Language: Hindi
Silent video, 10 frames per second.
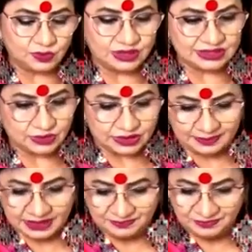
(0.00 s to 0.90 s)
उन्नीस
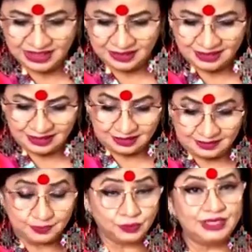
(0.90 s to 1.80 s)

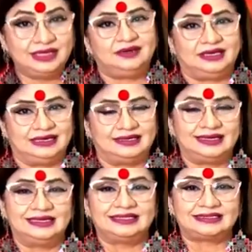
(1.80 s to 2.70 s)
पूरी डिटेल
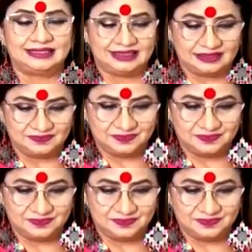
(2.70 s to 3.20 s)
डालनी चाहिए